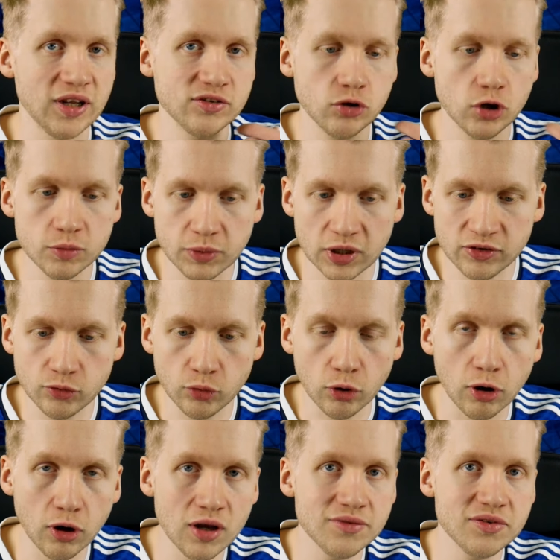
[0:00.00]
Das hört man so
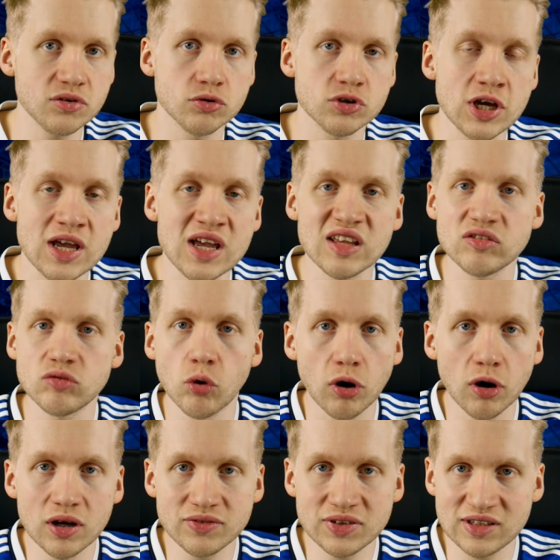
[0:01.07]
häufig und so
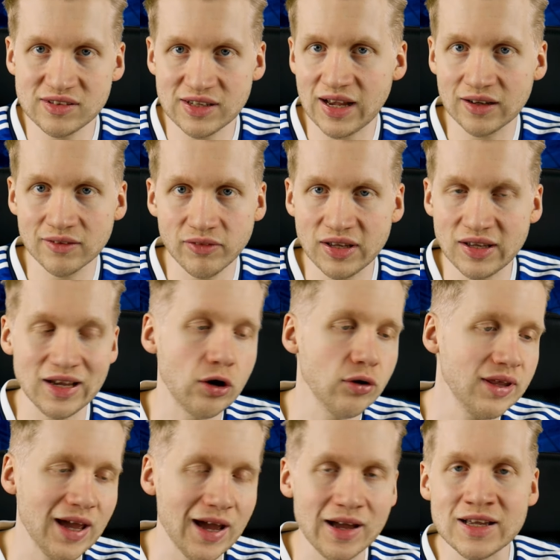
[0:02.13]
häufig sagen wir ja auch,
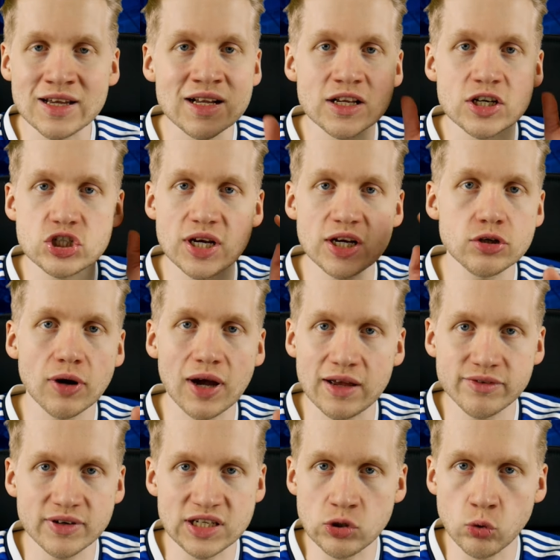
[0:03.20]
ja, schickt doch
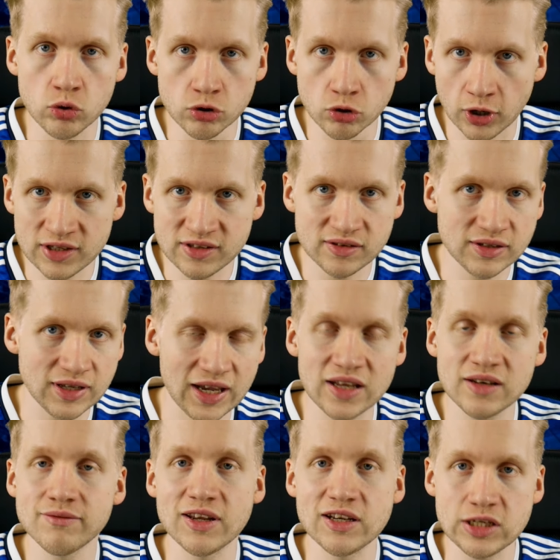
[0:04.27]
einfach die U19
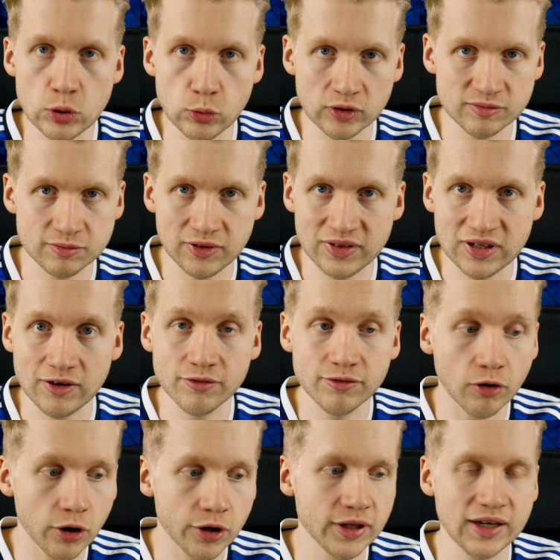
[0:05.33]
dahin, wenn die Jungs mal wieder
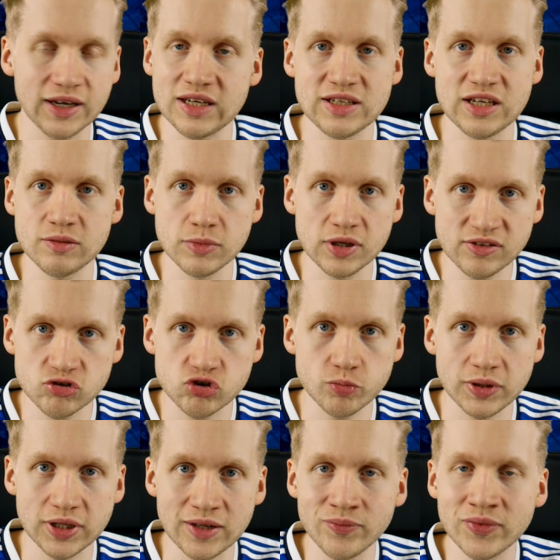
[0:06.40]
vorne richtig Mist
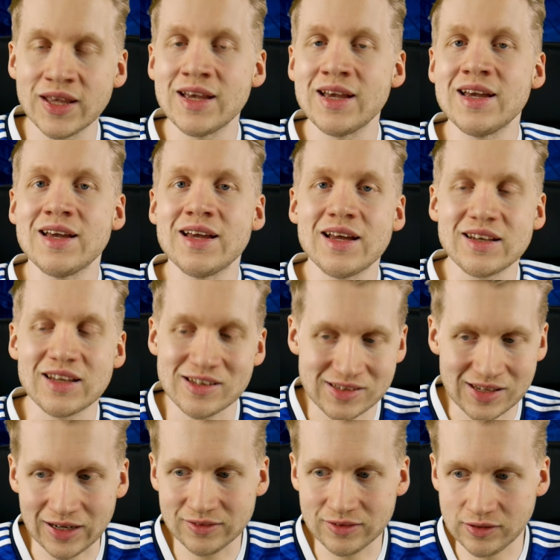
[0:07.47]
spielen. Das
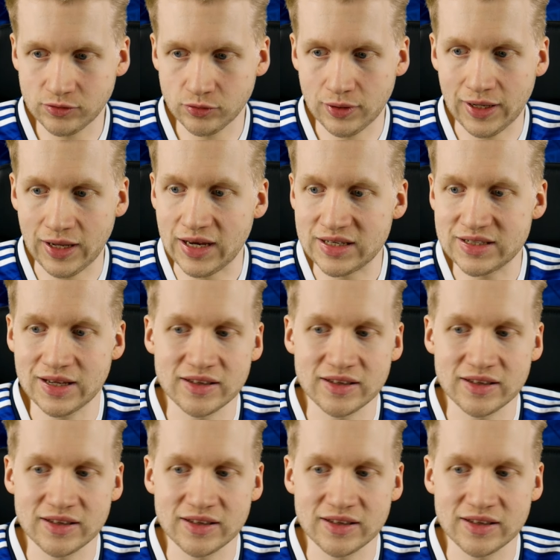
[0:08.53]
sagt sich so leicht.